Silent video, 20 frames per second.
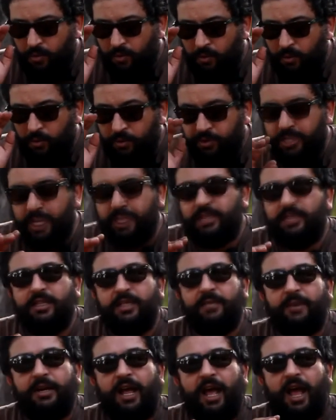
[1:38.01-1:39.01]

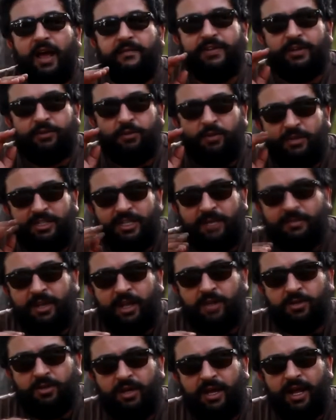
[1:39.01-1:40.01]
وشدني معناها افيك توت لي
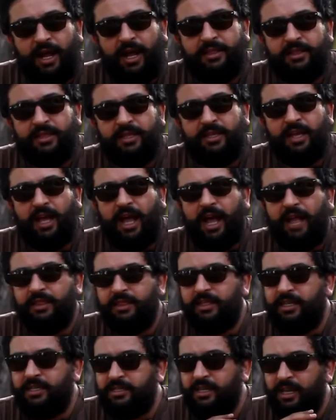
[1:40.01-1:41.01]
زابليكاسيون اللي عندي
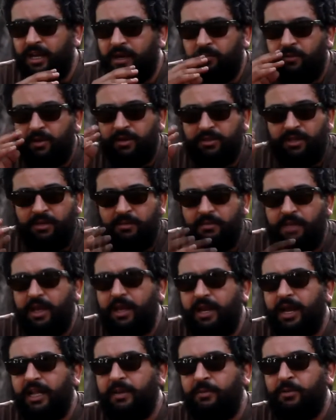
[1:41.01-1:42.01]
عندي 5 بوات
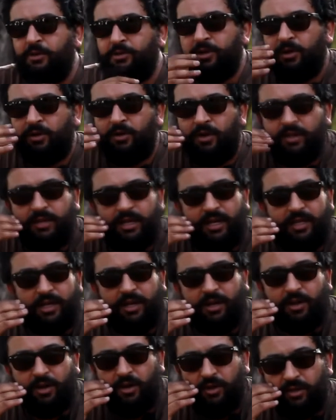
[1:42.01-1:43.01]
ايميل عندي بليزيور
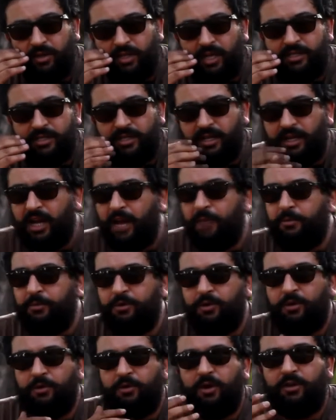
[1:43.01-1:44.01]
كونت انستغرام
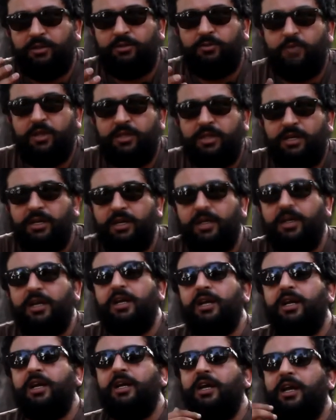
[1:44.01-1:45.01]
بليزيور كونت تويتر
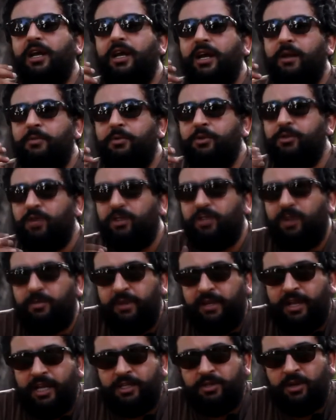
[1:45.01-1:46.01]
بليزيور اوتر
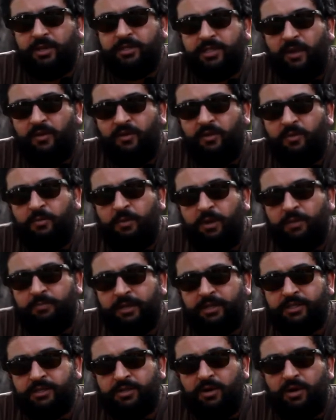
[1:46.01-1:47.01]
ابليكاسيون في البون
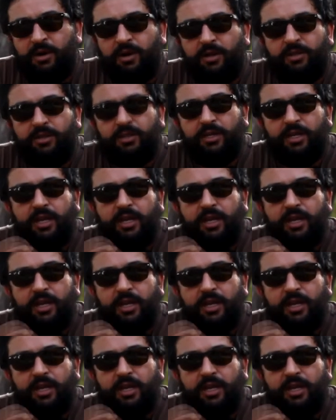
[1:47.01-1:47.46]
باسونت